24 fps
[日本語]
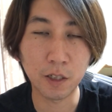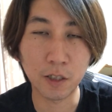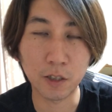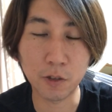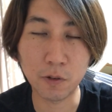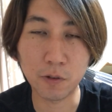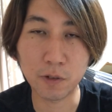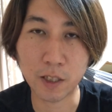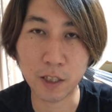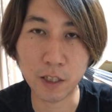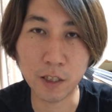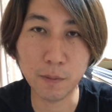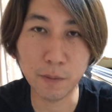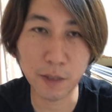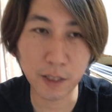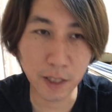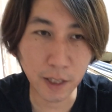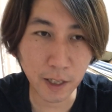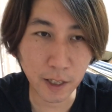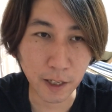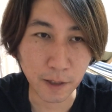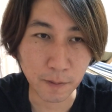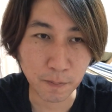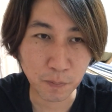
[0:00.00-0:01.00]
ような意味
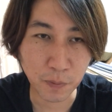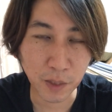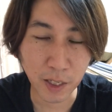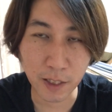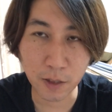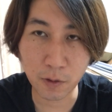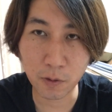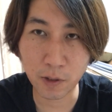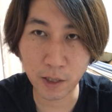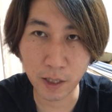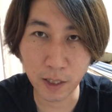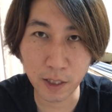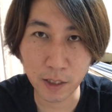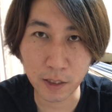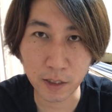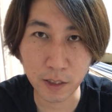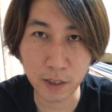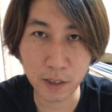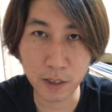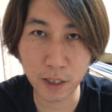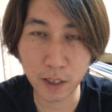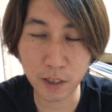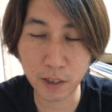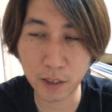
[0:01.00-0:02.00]
で後から
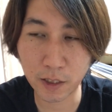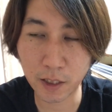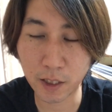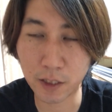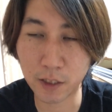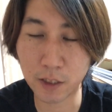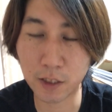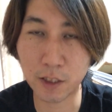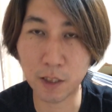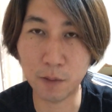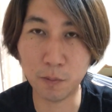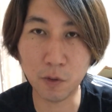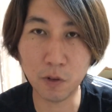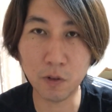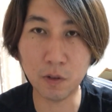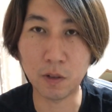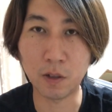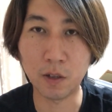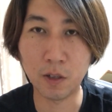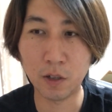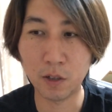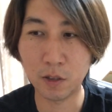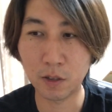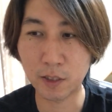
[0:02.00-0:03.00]
人間に対して
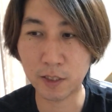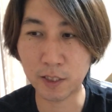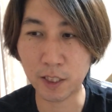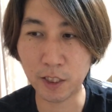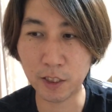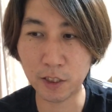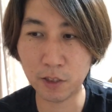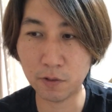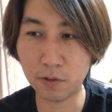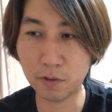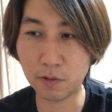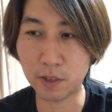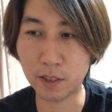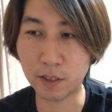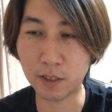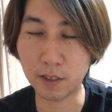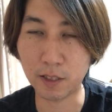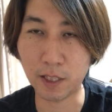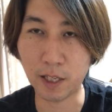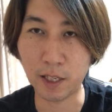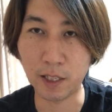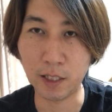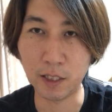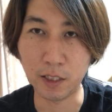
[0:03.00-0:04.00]
も最初のです
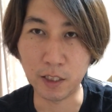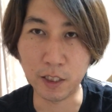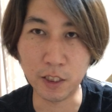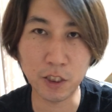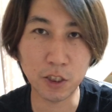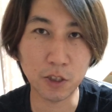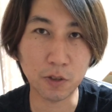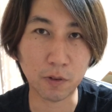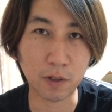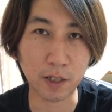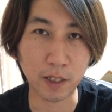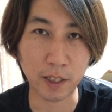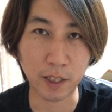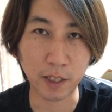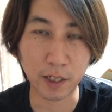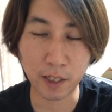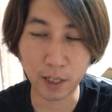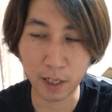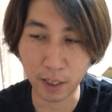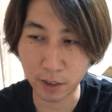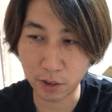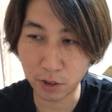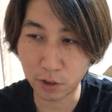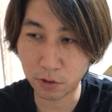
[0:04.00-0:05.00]
ね意思とかね
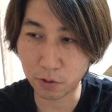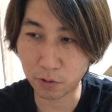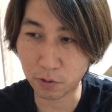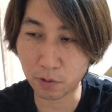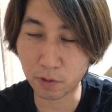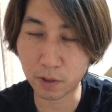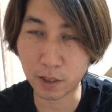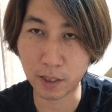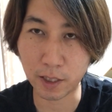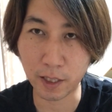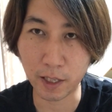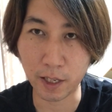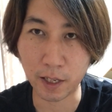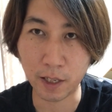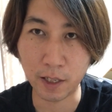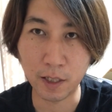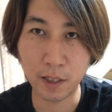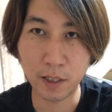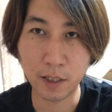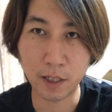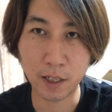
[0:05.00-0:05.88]
感情とかで